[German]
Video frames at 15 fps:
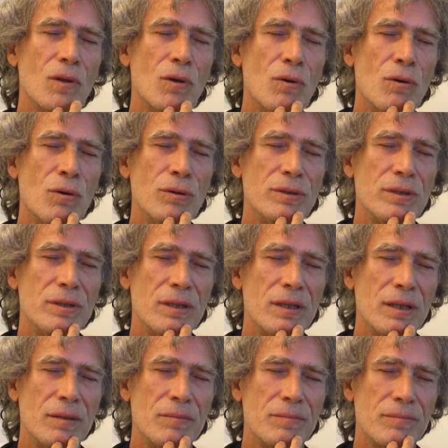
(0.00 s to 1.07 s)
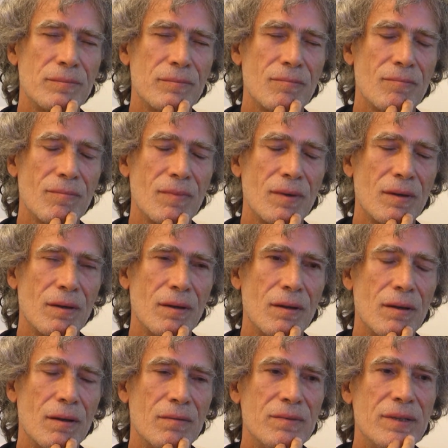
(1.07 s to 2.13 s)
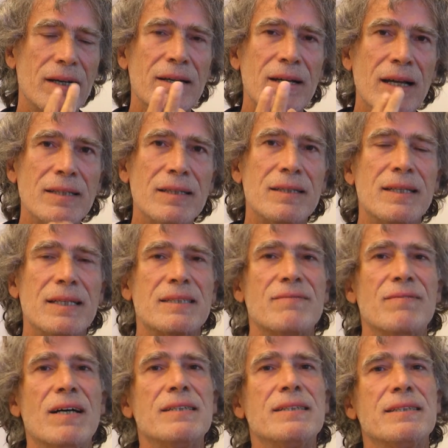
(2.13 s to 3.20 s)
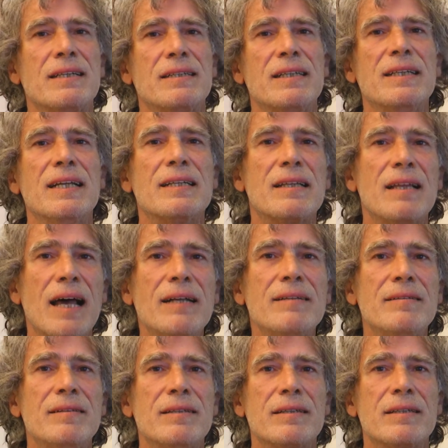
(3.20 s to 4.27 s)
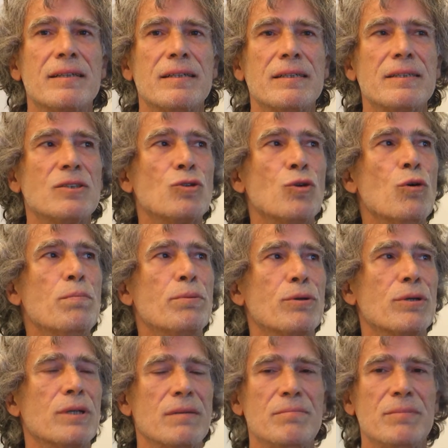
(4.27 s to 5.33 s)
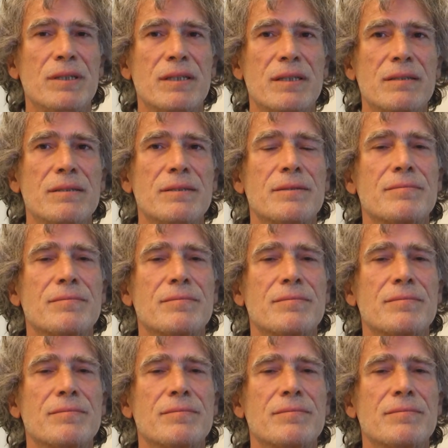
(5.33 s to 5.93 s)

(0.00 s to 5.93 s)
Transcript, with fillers: und äh, wir können das Wasser, den Atlantik, so programmieren,